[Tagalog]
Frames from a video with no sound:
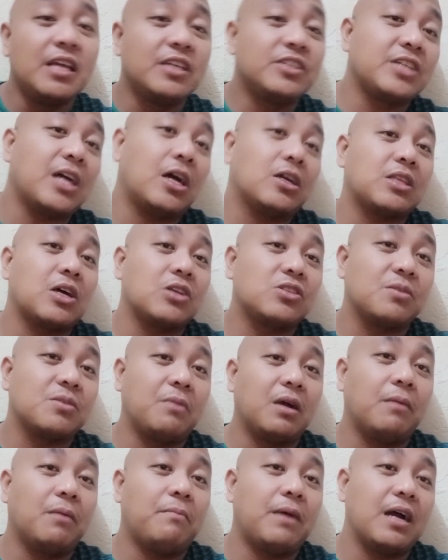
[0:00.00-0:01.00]
Shout out sa
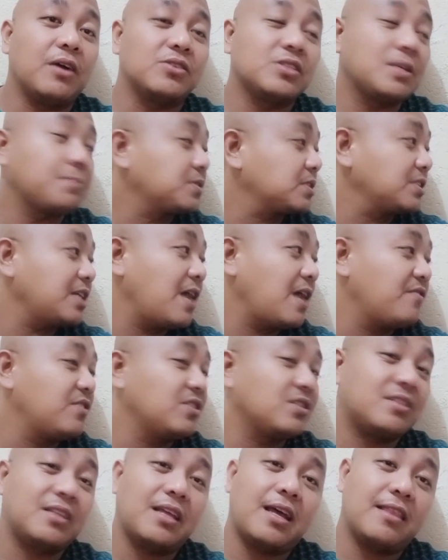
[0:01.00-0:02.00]
mga bago
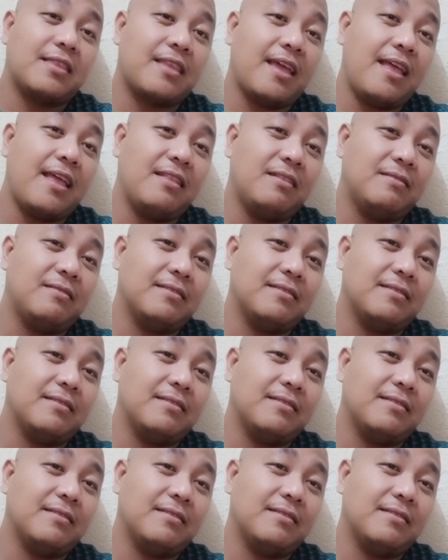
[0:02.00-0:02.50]
subscribers natin.